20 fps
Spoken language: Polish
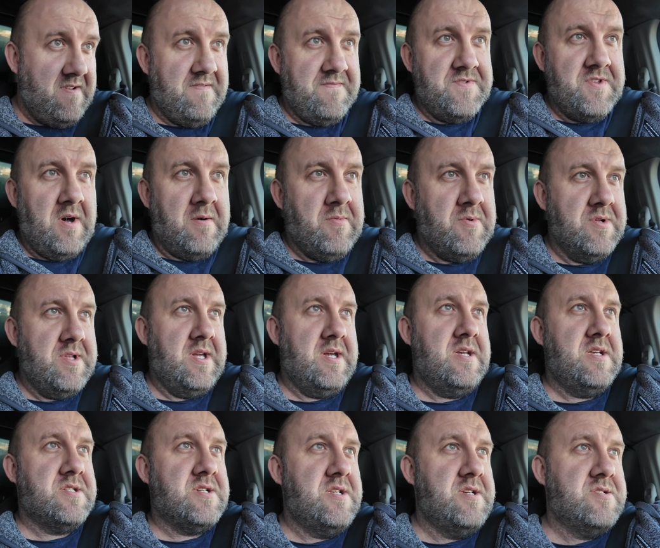w domu, nie?
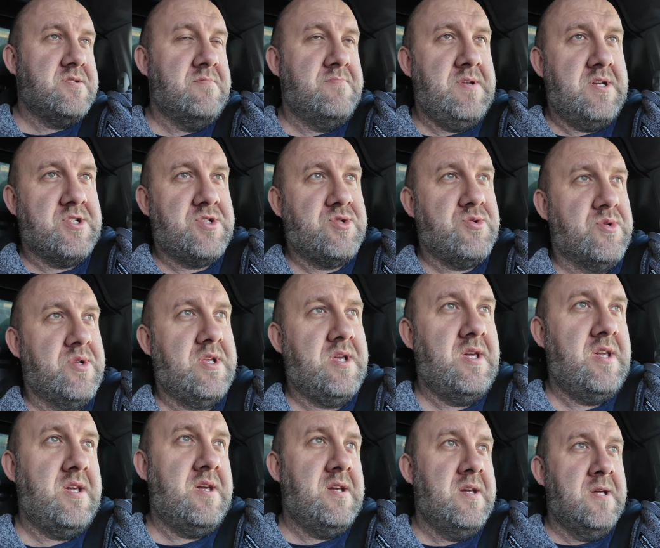Jeżeli są
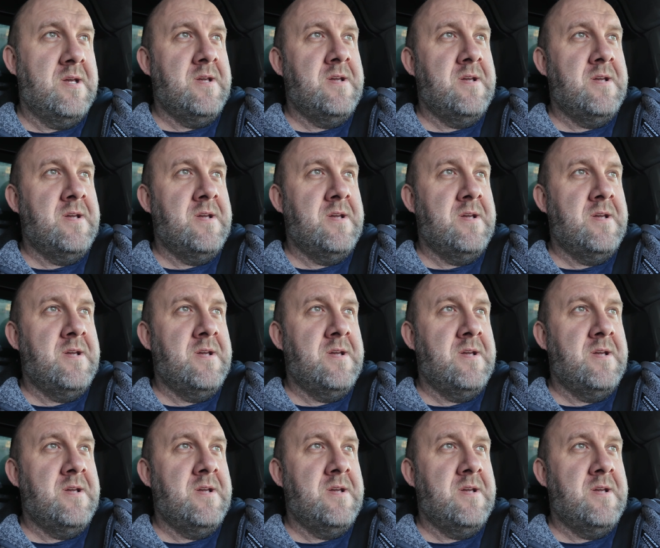jaszczurki,